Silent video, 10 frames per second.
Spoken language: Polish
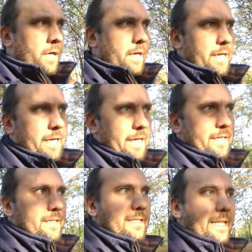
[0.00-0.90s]
E,
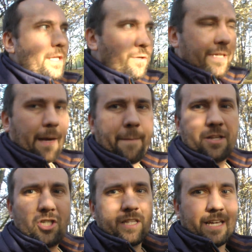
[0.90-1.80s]
I dlatego jak ja
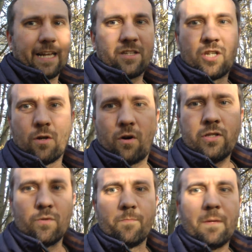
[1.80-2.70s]
patrzę teraz, że
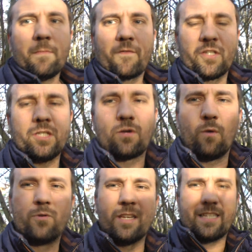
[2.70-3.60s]
oni mimo wszystko
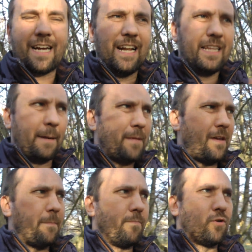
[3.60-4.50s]
uzyskali tam, nie
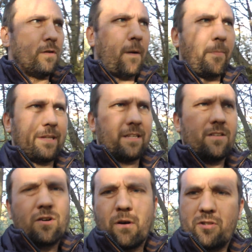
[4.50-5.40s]
wiem, grubo ponad,
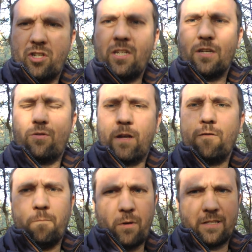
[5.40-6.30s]
no około 30
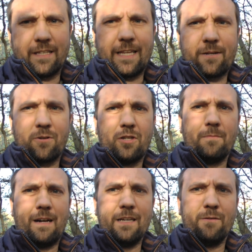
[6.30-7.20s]
kilku procent, tak
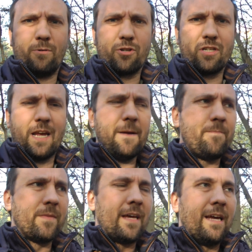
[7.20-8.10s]
otrzymali łącznie,
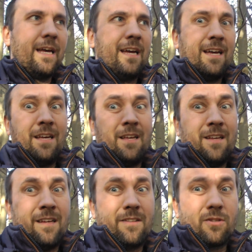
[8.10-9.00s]

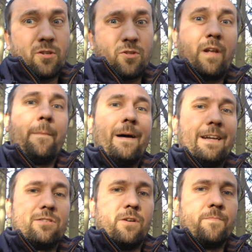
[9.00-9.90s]
no to sorry
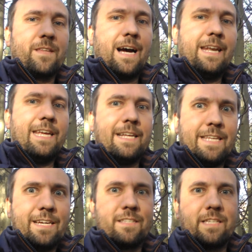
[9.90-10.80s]
bardzo, ale ja
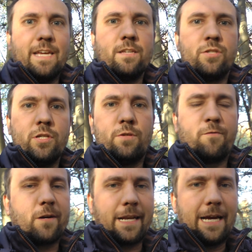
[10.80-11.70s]
nie chcę żyć
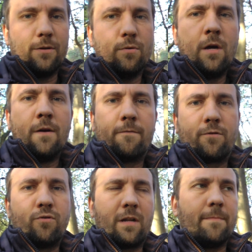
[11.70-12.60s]
w kraju, w
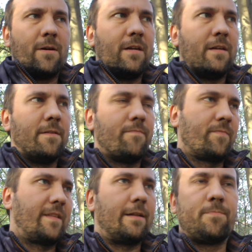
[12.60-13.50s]
którym
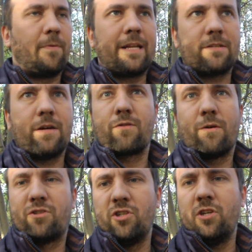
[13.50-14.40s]
te ponad nie,
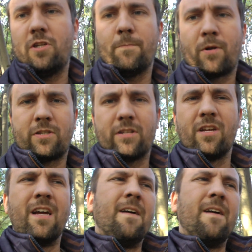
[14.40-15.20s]
około 30%,